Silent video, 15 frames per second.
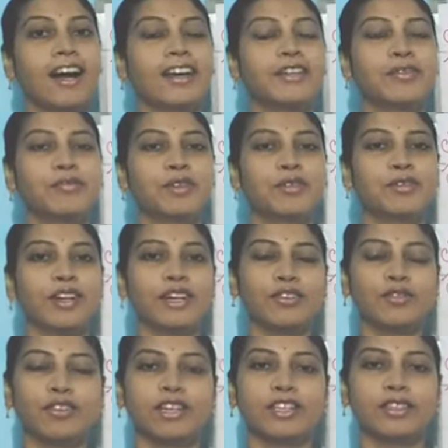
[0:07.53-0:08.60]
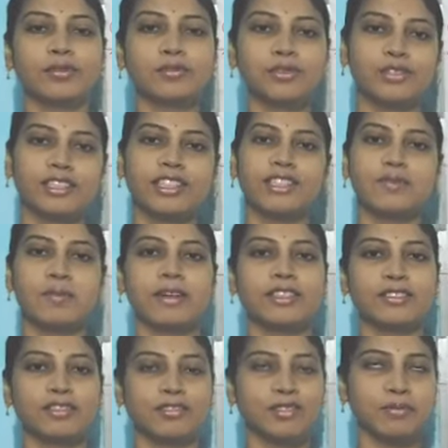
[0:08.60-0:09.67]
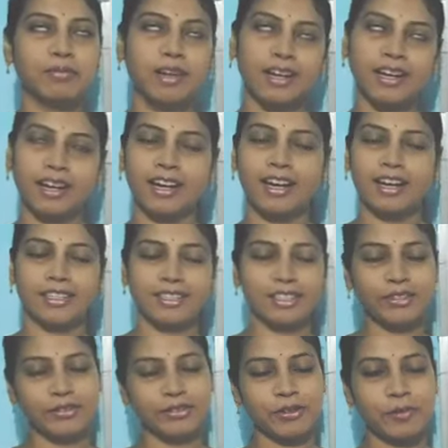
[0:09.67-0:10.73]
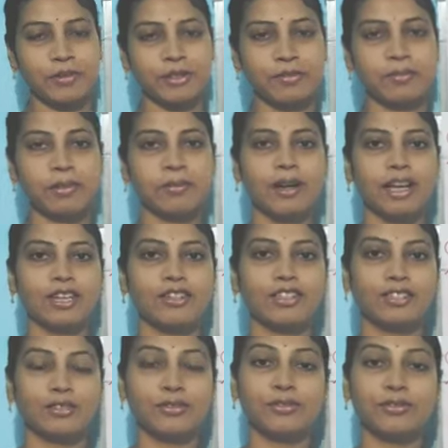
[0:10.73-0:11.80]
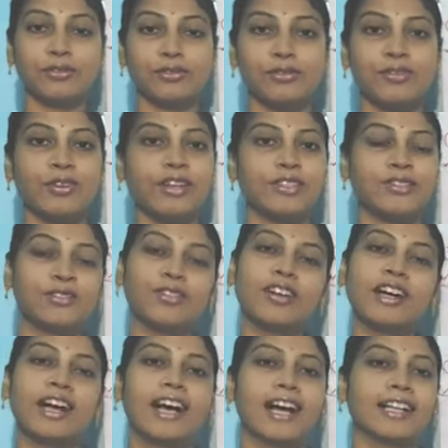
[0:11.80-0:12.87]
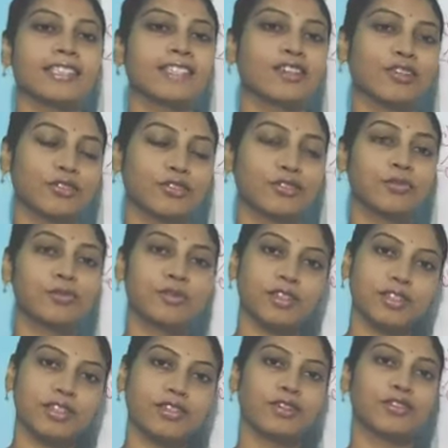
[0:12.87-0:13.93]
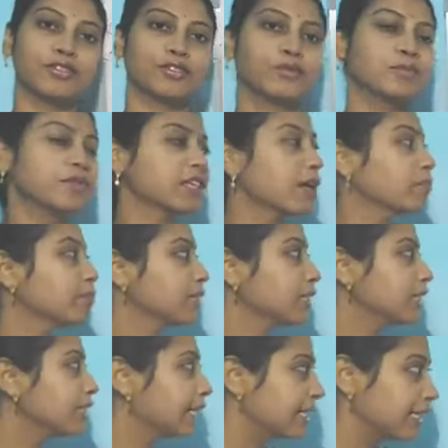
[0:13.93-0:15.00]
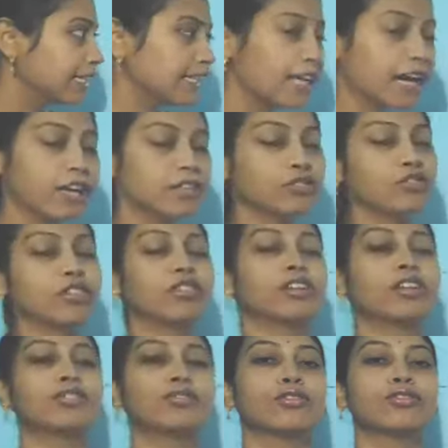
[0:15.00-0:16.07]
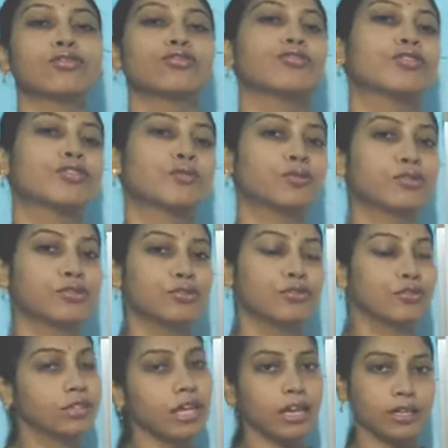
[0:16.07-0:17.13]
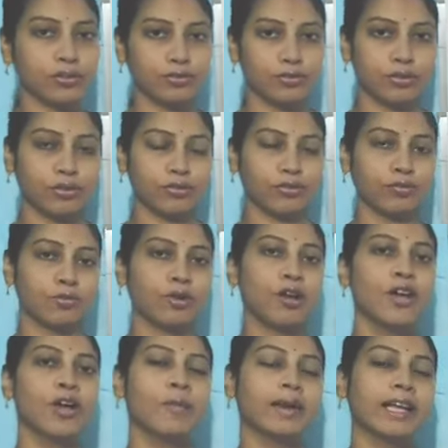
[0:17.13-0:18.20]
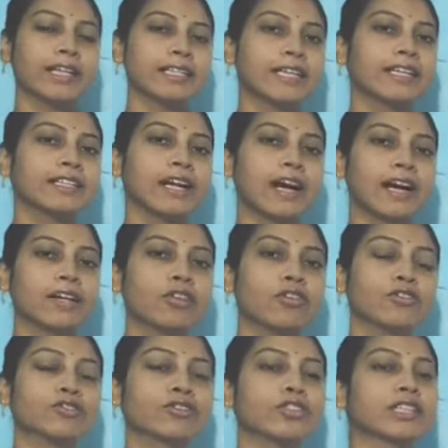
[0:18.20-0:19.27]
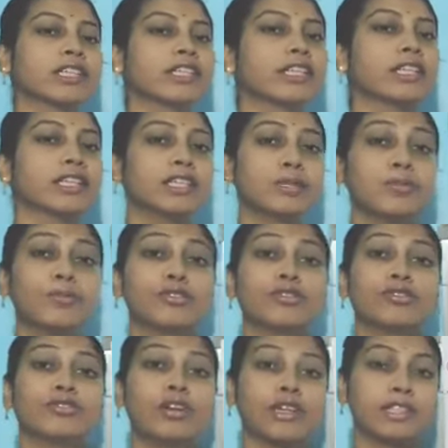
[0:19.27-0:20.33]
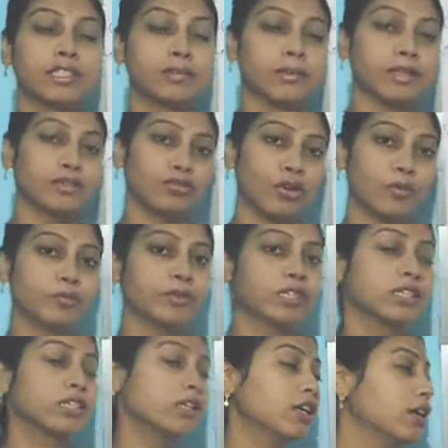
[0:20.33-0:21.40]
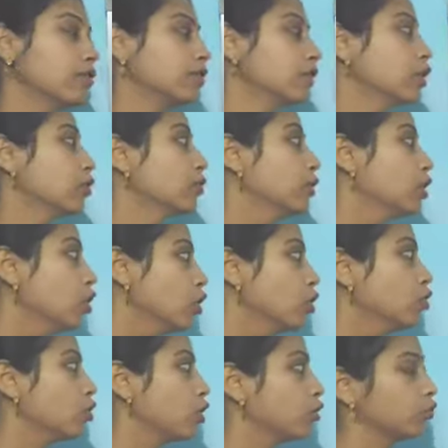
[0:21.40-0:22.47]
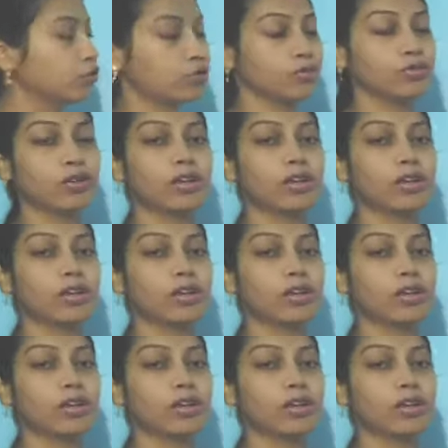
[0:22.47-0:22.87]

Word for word: হাই এভরিওয়ান ওয়েলকাম টু টিনস বাডি অরুণিমা আশা করি সবাই তোমরা ভালো আছো সুস্থ আছো আজকে অষ্টম শ্রেণীর অষ্টম চ্যাপ্টার থেকে ধান সংক্রান্ত কিছু ছোট প্রশ্ন নিয়ে আলোচনা করব। মানে আজকে এই ধান অংশটা থেকে কি কি প্রশ্ন আসতে পারে সবটা নিয়েই কভার হবে চলো শুরু